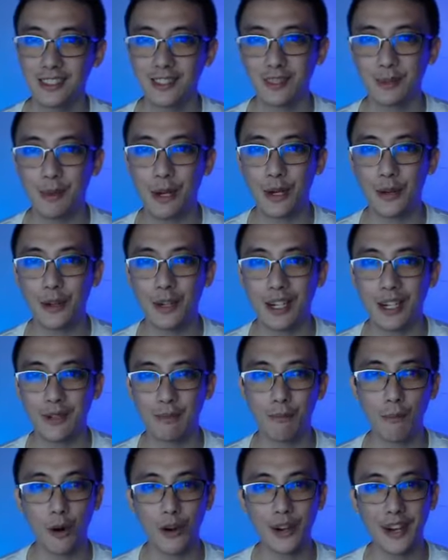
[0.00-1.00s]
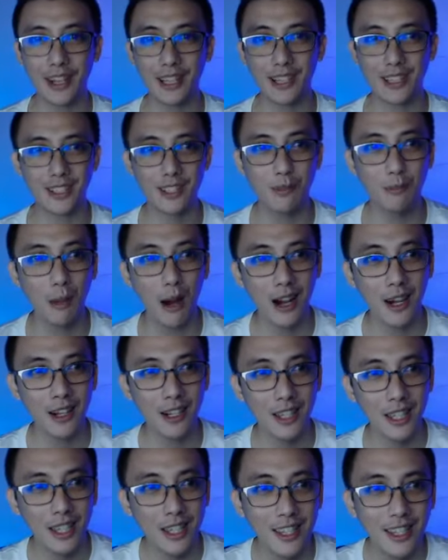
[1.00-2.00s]
Meron kang Borel's
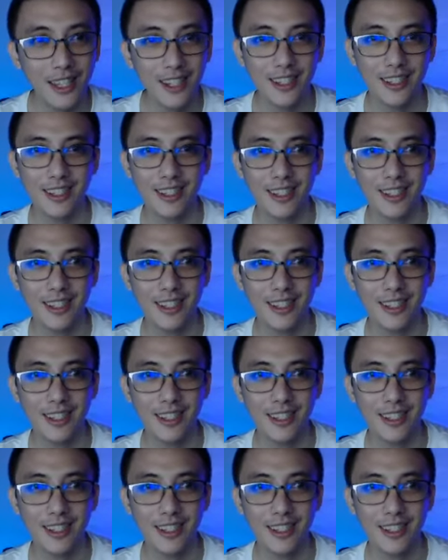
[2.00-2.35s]
Monkey,